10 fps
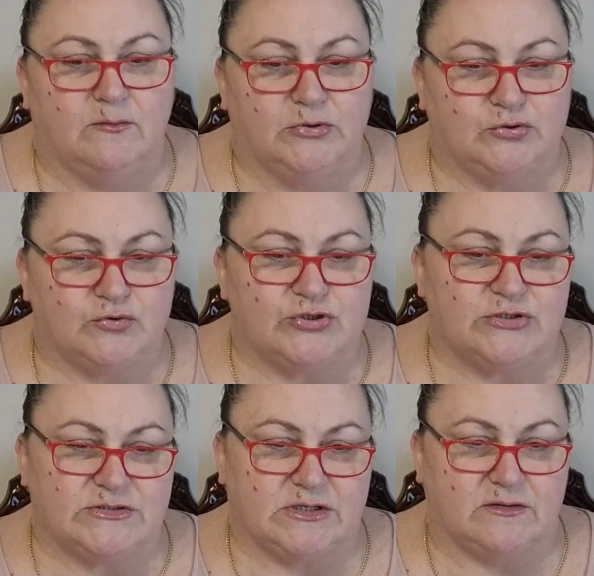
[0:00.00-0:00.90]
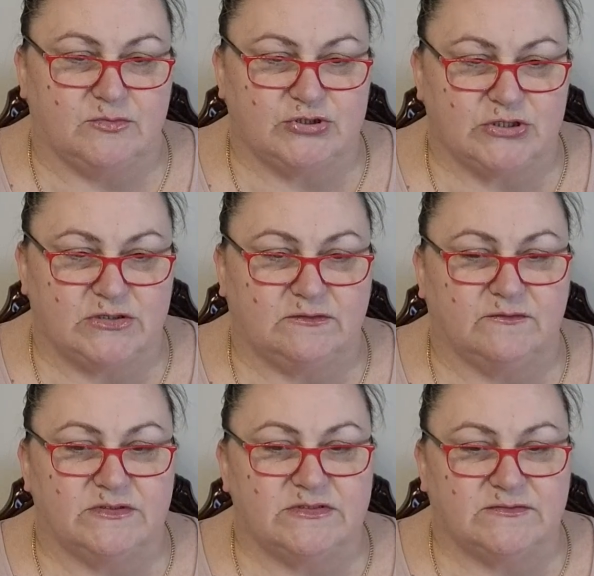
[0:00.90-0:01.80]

мы точно станем жертвой